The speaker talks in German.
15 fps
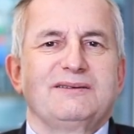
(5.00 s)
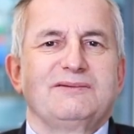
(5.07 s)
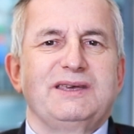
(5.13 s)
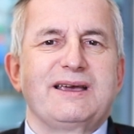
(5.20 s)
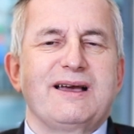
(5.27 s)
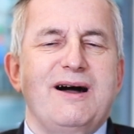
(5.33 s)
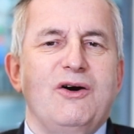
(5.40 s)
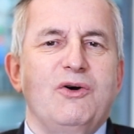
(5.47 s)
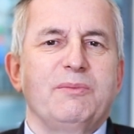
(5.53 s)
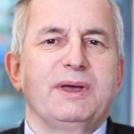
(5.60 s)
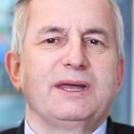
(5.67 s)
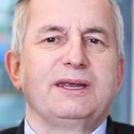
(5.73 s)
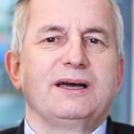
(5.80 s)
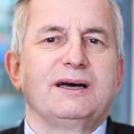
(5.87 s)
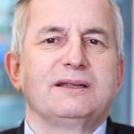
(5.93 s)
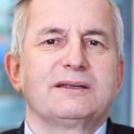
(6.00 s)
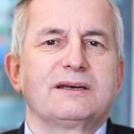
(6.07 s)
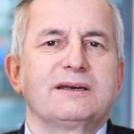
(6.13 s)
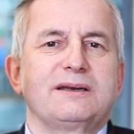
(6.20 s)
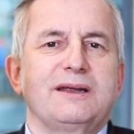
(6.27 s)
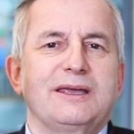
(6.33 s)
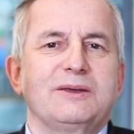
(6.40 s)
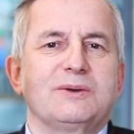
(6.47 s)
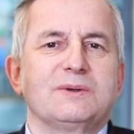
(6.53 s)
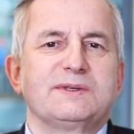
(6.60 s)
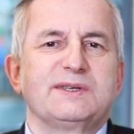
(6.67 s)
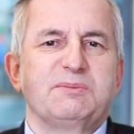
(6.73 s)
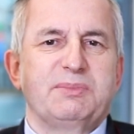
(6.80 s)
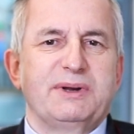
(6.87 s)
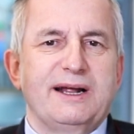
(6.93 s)
wie kaum eine andere
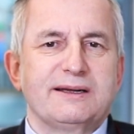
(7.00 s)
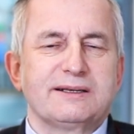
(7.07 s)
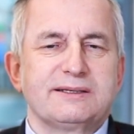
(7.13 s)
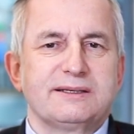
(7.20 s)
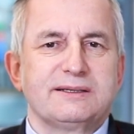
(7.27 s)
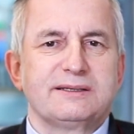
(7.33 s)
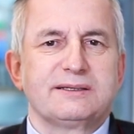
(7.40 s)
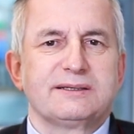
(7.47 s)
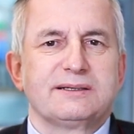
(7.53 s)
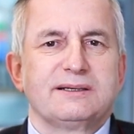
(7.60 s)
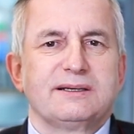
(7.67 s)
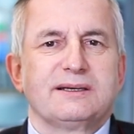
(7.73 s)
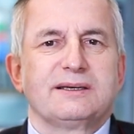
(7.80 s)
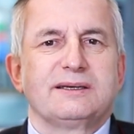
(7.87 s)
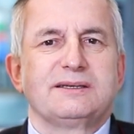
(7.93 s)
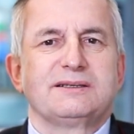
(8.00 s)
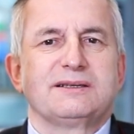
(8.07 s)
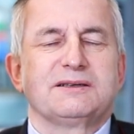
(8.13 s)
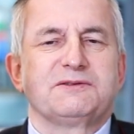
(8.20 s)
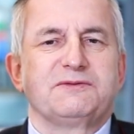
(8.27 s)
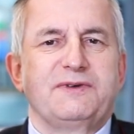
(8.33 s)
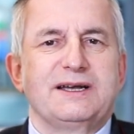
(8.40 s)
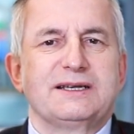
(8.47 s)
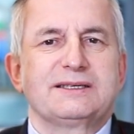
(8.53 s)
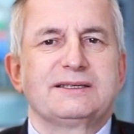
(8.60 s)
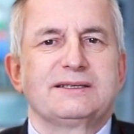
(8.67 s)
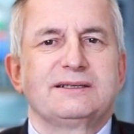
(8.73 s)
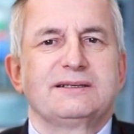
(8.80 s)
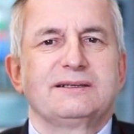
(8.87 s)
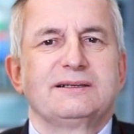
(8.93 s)
religiöse Praxis ist das
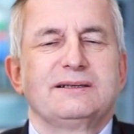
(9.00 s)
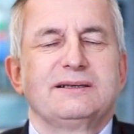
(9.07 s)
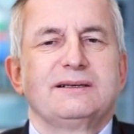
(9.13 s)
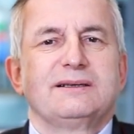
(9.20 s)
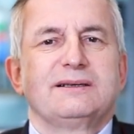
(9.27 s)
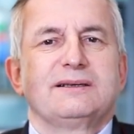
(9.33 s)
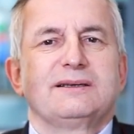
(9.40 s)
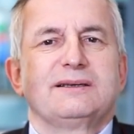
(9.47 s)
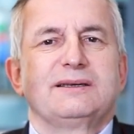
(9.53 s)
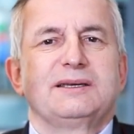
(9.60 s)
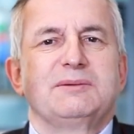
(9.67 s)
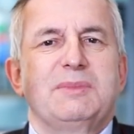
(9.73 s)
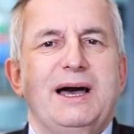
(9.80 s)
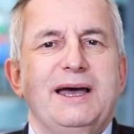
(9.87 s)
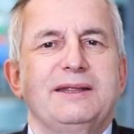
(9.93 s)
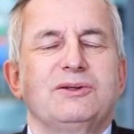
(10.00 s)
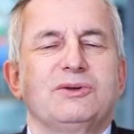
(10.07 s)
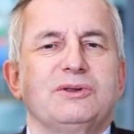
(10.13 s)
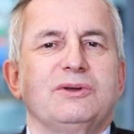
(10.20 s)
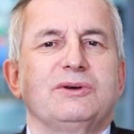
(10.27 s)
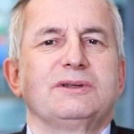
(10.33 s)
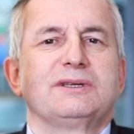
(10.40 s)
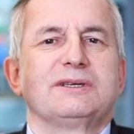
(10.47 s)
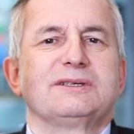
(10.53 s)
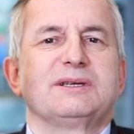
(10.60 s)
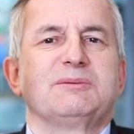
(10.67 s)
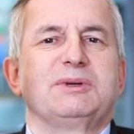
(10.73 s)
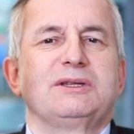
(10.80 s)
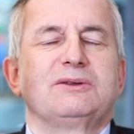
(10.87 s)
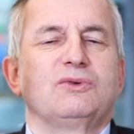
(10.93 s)
Fasten im Alten und Neuen
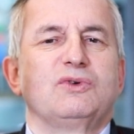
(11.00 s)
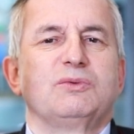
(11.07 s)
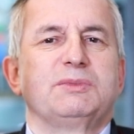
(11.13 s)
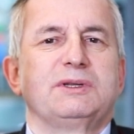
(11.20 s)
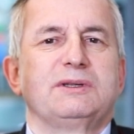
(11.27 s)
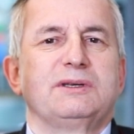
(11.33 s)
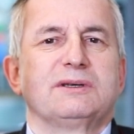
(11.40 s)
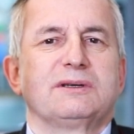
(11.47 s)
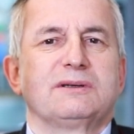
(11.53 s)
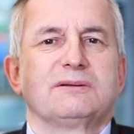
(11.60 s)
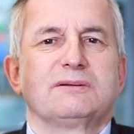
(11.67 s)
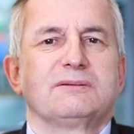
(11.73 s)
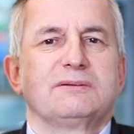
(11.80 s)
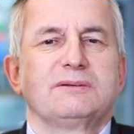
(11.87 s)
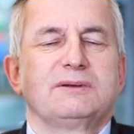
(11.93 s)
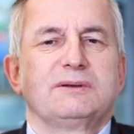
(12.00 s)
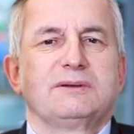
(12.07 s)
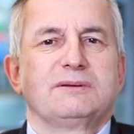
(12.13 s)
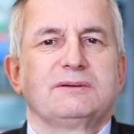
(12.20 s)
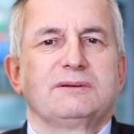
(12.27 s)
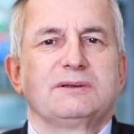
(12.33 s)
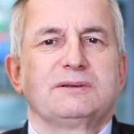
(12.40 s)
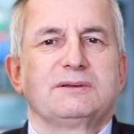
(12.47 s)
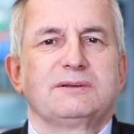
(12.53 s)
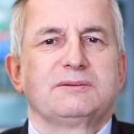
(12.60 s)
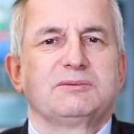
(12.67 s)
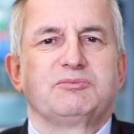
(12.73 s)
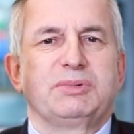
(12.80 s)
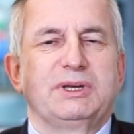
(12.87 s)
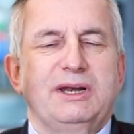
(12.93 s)
Testament dokumentiert.
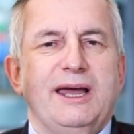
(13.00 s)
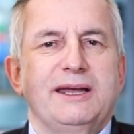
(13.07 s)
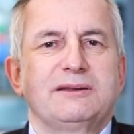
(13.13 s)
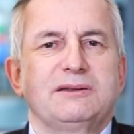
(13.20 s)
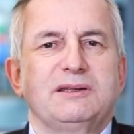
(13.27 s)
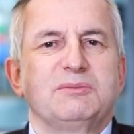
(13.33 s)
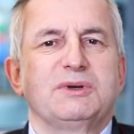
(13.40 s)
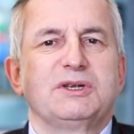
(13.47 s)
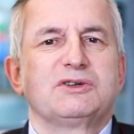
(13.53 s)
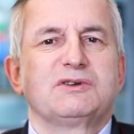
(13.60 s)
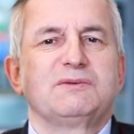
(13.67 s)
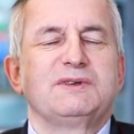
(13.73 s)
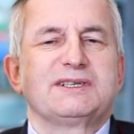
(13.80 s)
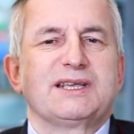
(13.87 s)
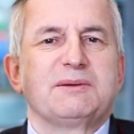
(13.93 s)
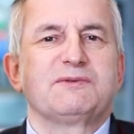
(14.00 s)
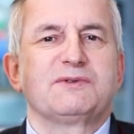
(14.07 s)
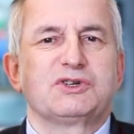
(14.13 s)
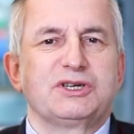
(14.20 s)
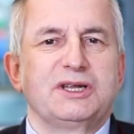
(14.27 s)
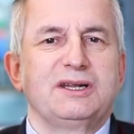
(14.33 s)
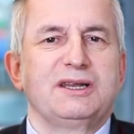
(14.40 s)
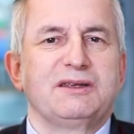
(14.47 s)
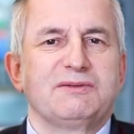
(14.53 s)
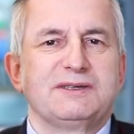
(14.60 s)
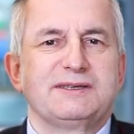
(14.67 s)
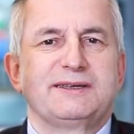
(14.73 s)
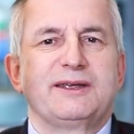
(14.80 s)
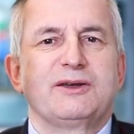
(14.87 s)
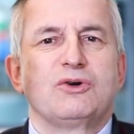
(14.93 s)
Es begleitet den Menschen wie selbstverständlich, wenn
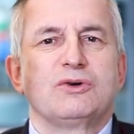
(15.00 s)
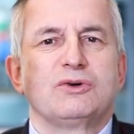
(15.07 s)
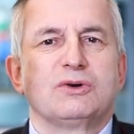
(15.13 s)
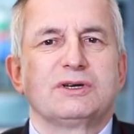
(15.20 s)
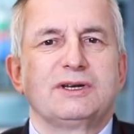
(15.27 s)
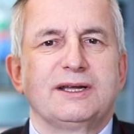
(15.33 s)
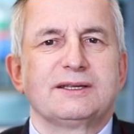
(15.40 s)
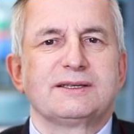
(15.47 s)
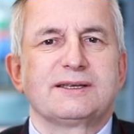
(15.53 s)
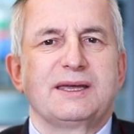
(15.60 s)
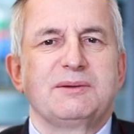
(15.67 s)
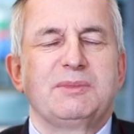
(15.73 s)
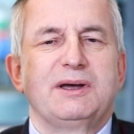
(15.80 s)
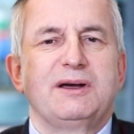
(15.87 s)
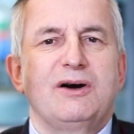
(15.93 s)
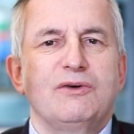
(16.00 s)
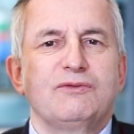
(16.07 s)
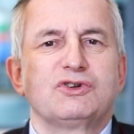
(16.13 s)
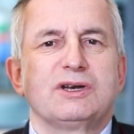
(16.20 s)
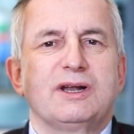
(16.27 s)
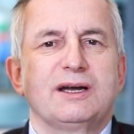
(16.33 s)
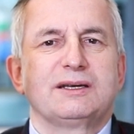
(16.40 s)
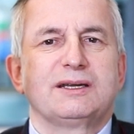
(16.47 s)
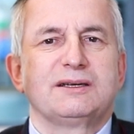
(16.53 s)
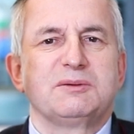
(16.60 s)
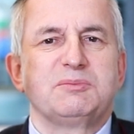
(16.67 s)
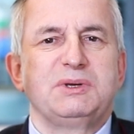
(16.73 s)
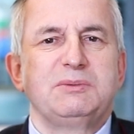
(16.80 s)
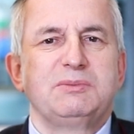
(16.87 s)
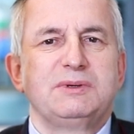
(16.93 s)
sie eine Konkordanz einmal aufschlagen in der
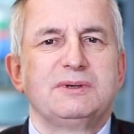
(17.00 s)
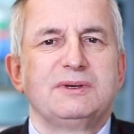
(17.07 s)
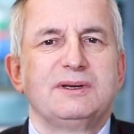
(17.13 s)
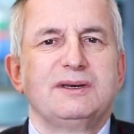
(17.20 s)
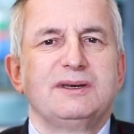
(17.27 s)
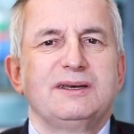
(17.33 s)
Bibel,